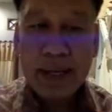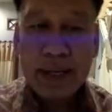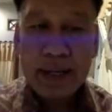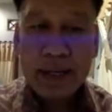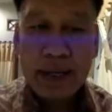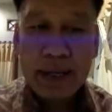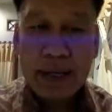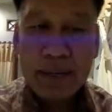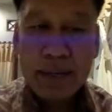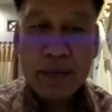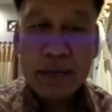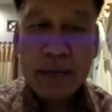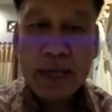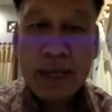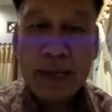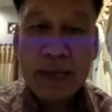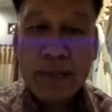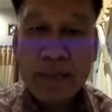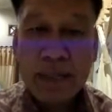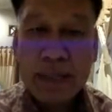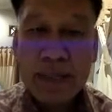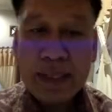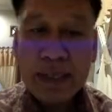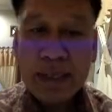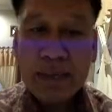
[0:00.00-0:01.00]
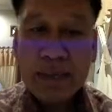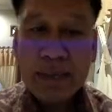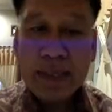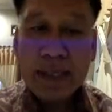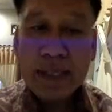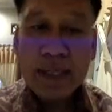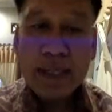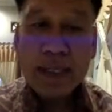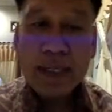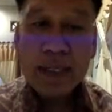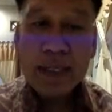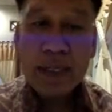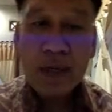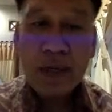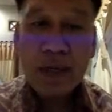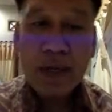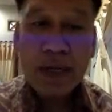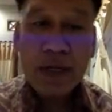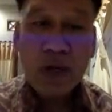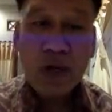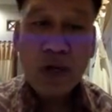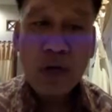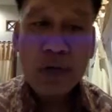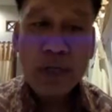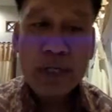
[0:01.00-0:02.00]
Kemoterapi kita berikan kalau
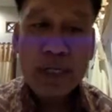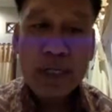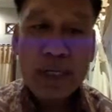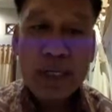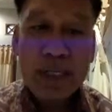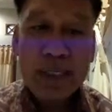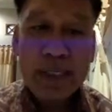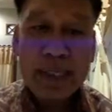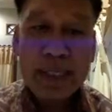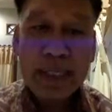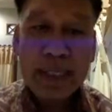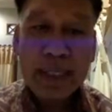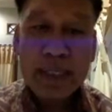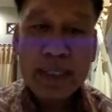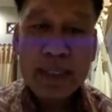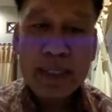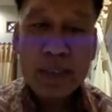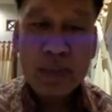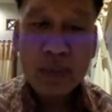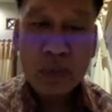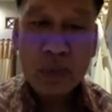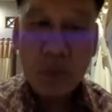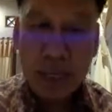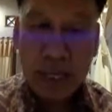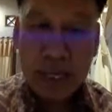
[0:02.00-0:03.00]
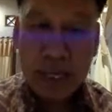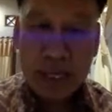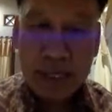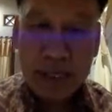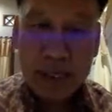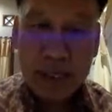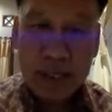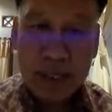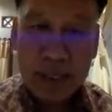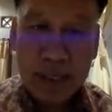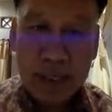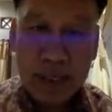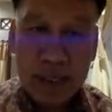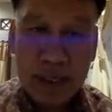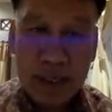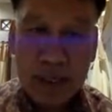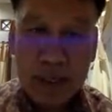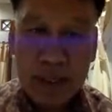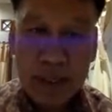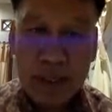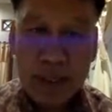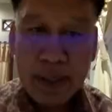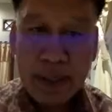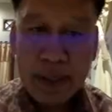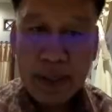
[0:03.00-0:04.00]
ECOG-nya di atas dua,
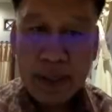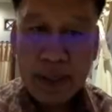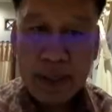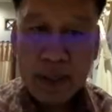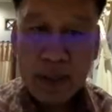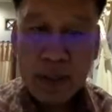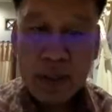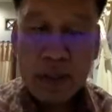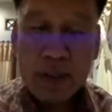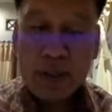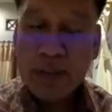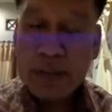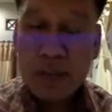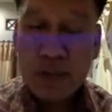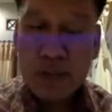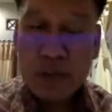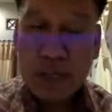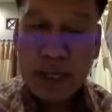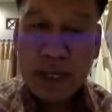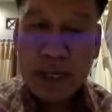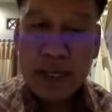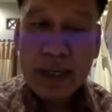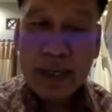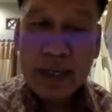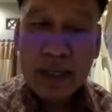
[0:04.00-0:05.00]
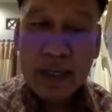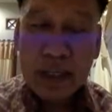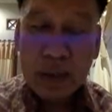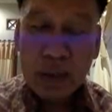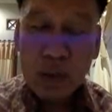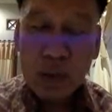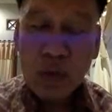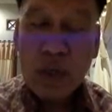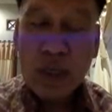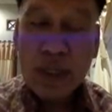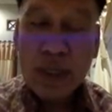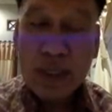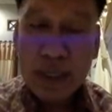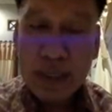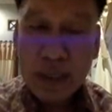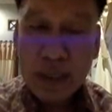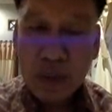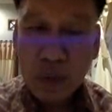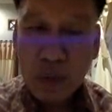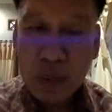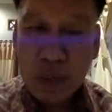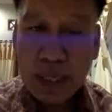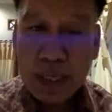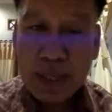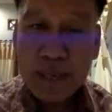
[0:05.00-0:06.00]
Maksud saya kurang dari
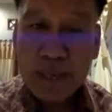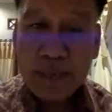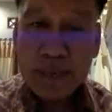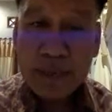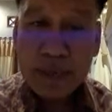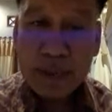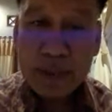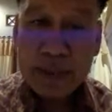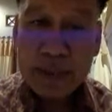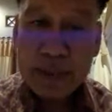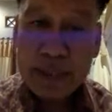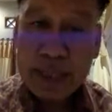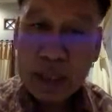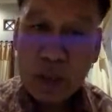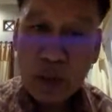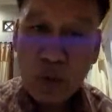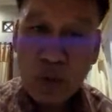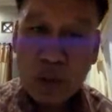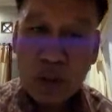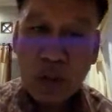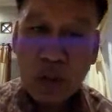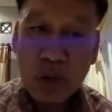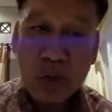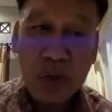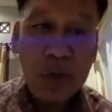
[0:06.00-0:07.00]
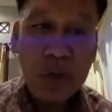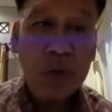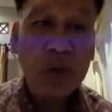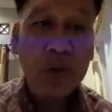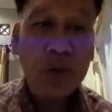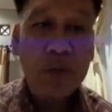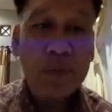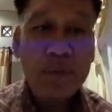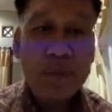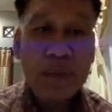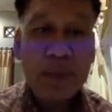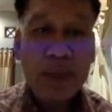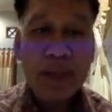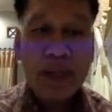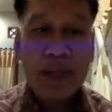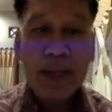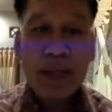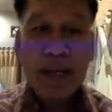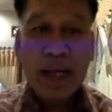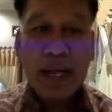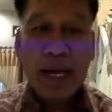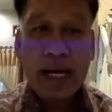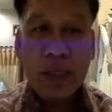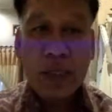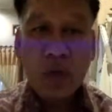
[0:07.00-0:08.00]
dua, jadi satu atau nol,
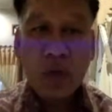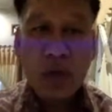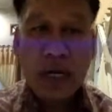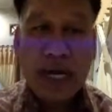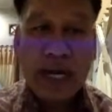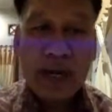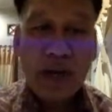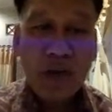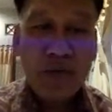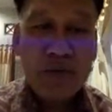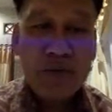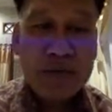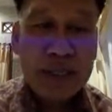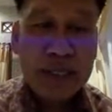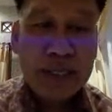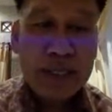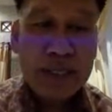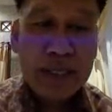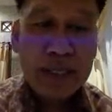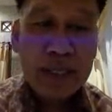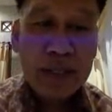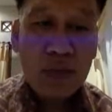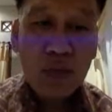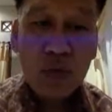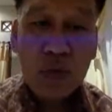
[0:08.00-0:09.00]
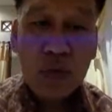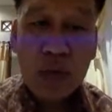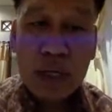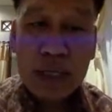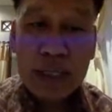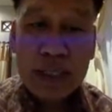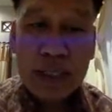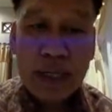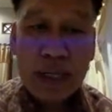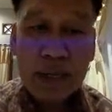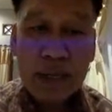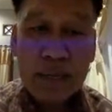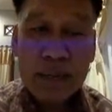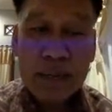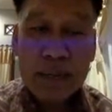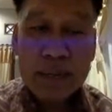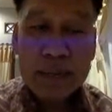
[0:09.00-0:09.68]
atau karnovskinya kurang lebih